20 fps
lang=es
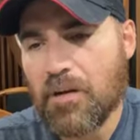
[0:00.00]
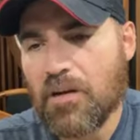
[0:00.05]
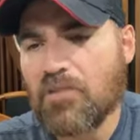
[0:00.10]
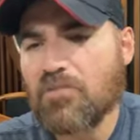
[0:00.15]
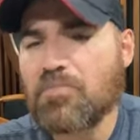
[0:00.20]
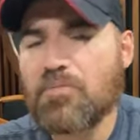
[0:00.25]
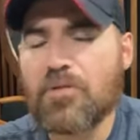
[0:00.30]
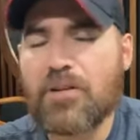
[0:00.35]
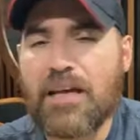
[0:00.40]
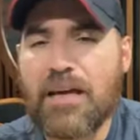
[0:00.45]

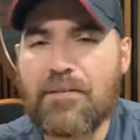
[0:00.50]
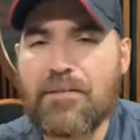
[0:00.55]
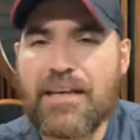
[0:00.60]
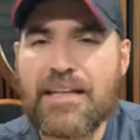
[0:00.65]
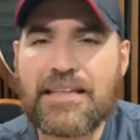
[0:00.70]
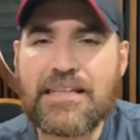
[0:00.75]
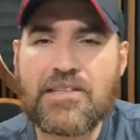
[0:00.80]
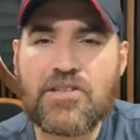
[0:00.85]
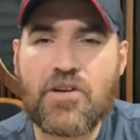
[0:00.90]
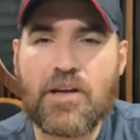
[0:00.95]
Pero ¿por qué
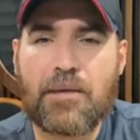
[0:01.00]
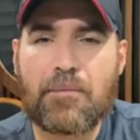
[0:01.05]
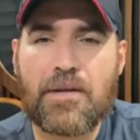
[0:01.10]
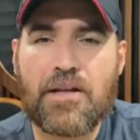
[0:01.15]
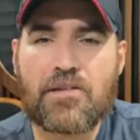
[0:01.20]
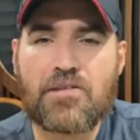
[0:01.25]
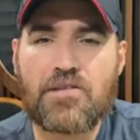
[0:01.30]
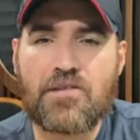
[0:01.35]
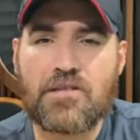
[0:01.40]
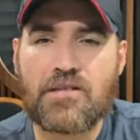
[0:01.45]
habían dicho que
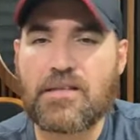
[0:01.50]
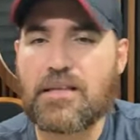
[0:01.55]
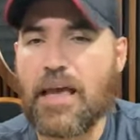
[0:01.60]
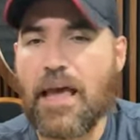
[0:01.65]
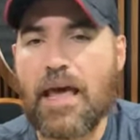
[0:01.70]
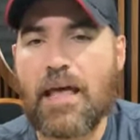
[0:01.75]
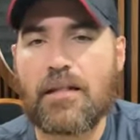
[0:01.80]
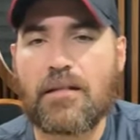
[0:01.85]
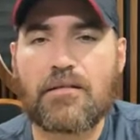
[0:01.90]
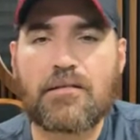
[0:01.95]

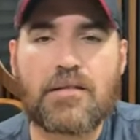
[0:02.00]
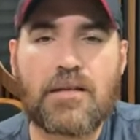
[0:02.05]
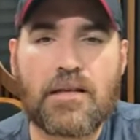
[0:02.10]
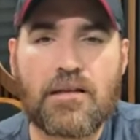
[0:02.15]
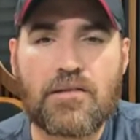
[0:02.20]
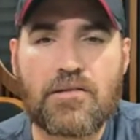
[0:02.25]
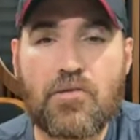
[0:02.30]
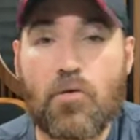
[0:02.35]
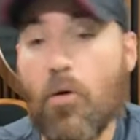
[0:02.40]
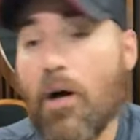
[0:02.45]
1800 y
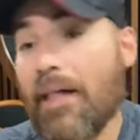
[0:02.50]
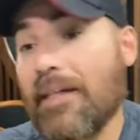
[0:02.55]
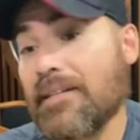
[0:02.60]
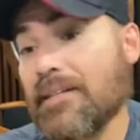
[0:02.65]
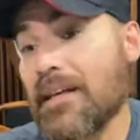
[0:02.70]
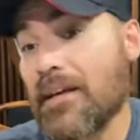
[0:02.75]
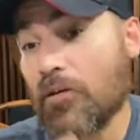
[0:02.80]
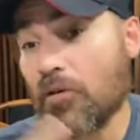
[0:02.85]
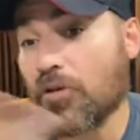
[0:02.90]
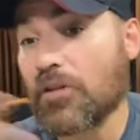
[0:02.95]
que no sé? O ha
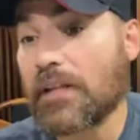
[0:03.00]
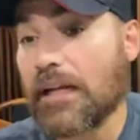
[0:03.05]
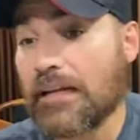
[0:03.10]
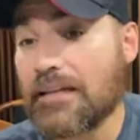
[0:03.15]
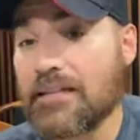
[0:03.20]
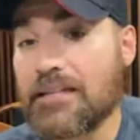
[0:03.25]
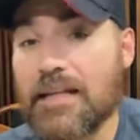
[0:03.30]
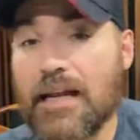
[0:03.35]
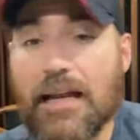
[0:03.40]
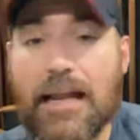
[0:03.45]
de ser
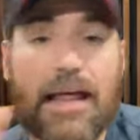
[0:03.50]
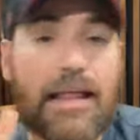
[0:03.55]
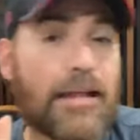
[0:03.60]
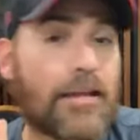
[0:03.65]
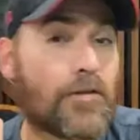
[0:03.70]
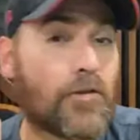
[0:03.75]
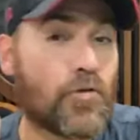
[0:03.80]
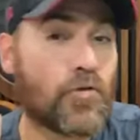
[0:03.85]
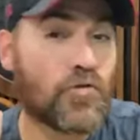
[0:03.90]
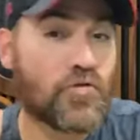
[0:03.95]
otra
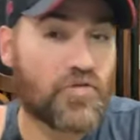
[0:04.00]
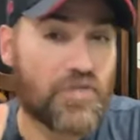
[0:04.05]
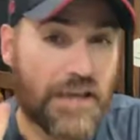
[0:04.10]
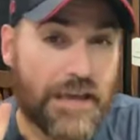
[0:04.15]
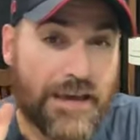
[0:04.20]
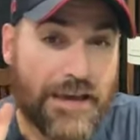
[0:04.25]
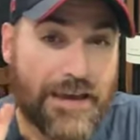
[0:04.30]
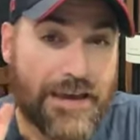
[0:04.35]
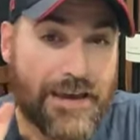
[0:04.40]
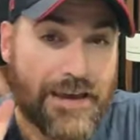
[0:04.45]
ensalada, no
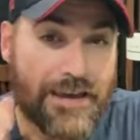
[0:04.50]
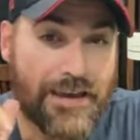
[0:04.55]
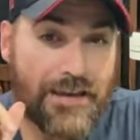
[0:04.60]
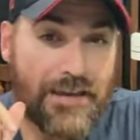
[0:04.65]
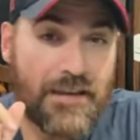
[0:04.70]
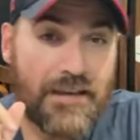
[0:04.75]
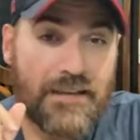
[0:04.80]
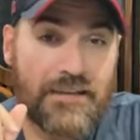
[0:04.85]
sé.